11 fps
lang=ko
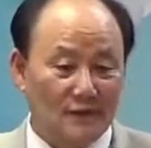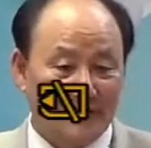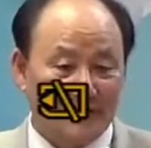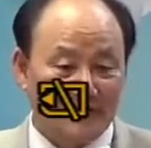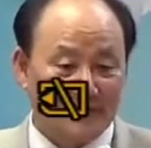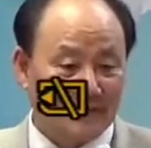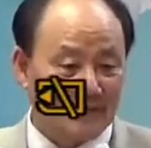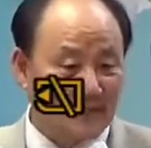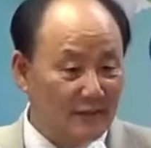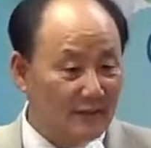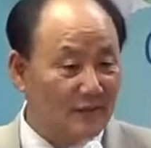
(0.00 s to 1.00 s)
예,
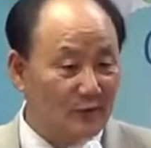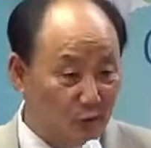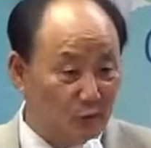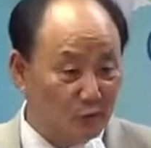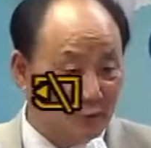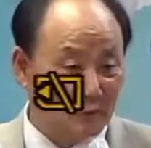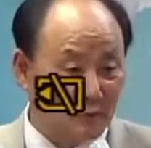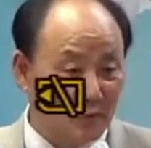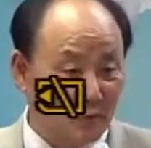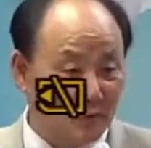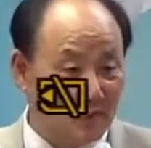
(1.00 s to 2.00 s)
1층으로
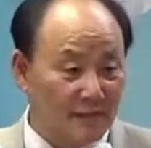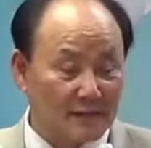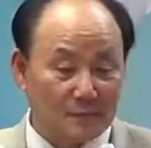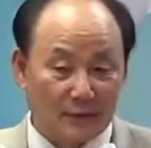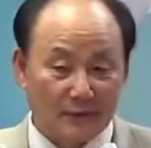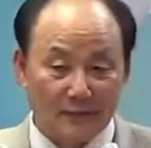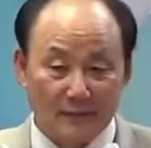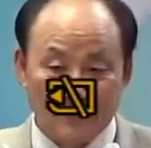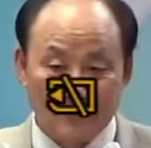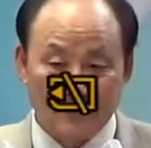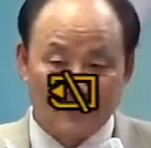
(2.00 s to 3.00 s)
물론 돼 있지만
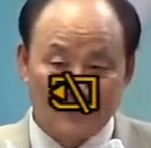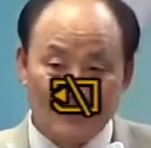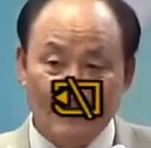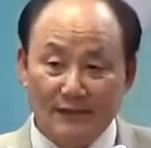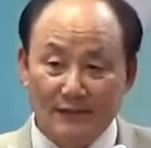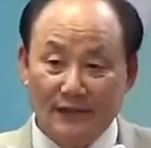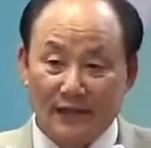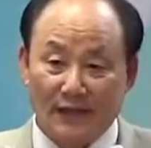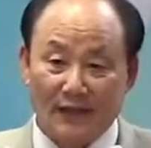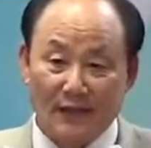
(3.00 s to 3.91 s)
짓는데